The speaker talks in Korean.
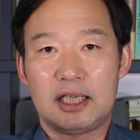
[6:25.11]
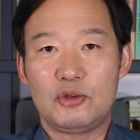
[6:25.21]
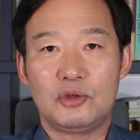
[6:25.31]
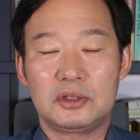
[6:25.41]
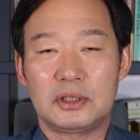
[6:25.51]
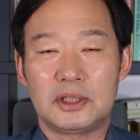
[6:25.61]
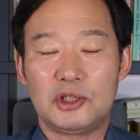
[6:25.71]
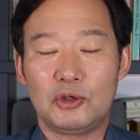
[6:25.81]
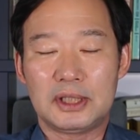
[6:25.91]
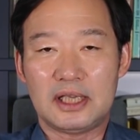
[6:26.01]
이혼
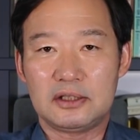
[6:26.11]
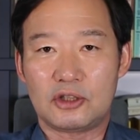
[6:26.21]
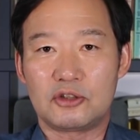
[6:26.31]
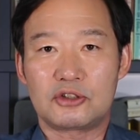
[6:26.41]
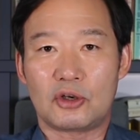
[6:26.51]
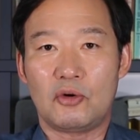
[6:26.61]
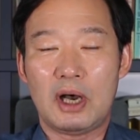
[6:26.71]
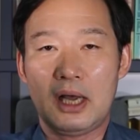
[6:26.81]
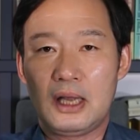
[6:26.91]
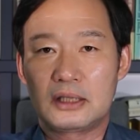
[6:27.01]
이혼한
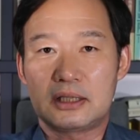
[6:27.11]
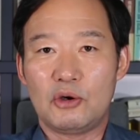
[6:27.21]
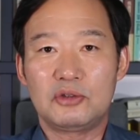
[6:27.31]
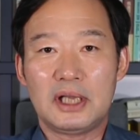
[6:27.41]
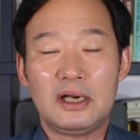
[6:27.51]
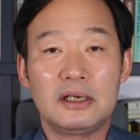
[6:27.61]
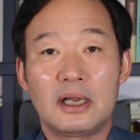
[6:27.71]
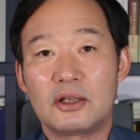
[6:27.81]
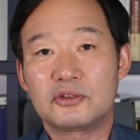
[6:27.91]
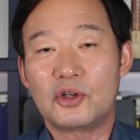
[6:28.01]
전처와 재혼할
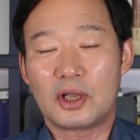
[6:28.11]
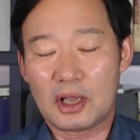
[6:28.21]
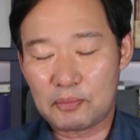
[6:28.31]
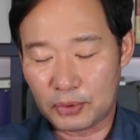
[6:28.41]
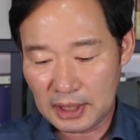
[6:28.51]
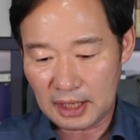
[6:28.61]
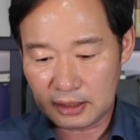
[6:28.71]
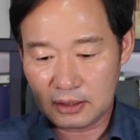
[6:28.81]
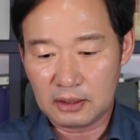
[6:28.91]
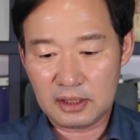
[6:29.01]
여성에게 보낼
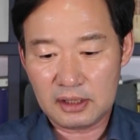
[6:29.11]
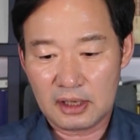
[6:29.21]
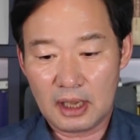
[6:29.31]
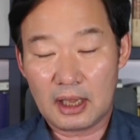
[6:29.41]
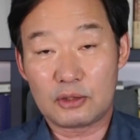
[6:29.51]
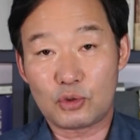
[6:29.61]
그거를 에,